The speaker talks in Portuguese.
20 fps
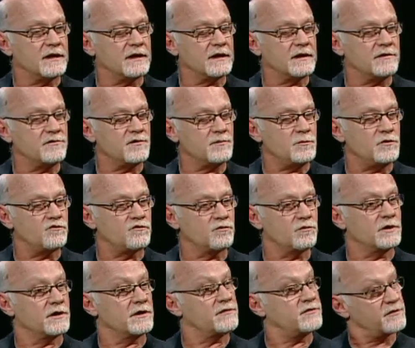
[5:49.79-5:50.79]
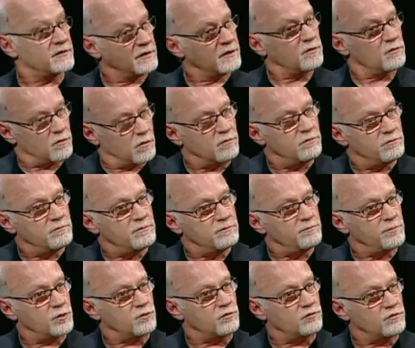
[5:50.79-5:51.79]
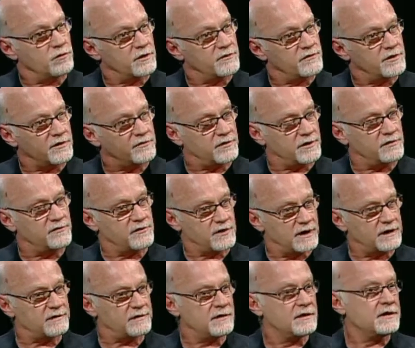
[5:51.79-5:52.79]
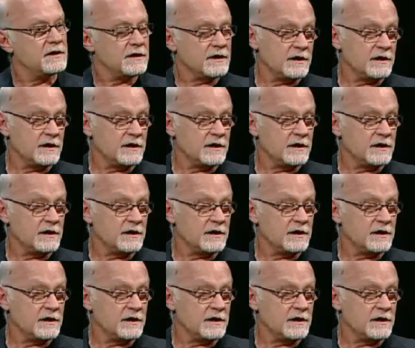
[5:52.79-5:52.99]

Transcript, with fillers: das emissoras com produtoras terceirizadas,